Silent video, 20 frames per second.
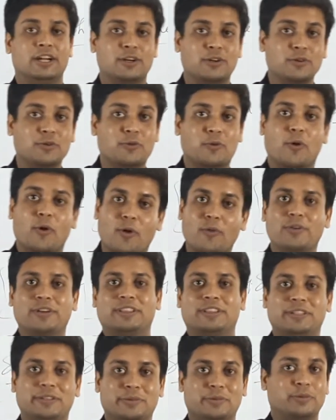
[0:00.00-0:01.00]
टू गो
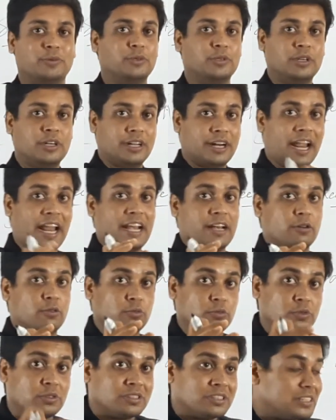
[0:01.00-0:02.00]
विथ यू राइट
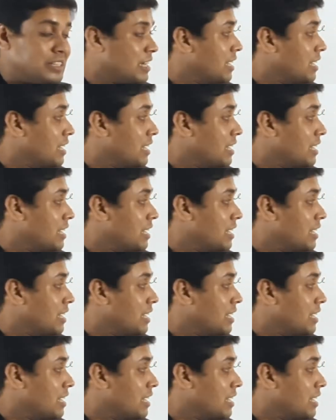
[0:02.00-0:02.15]
उस